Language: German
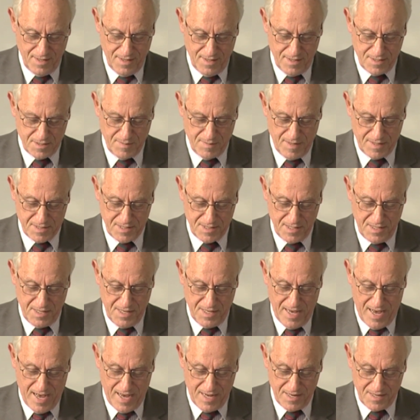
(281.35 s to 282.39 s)
20
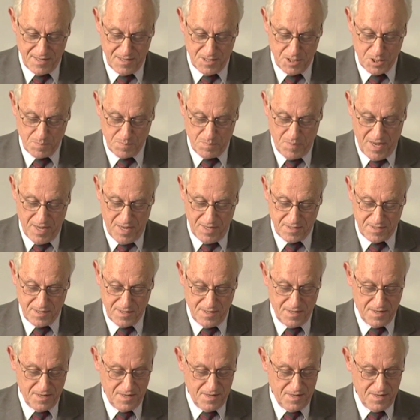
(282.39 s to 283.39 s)
Jahre später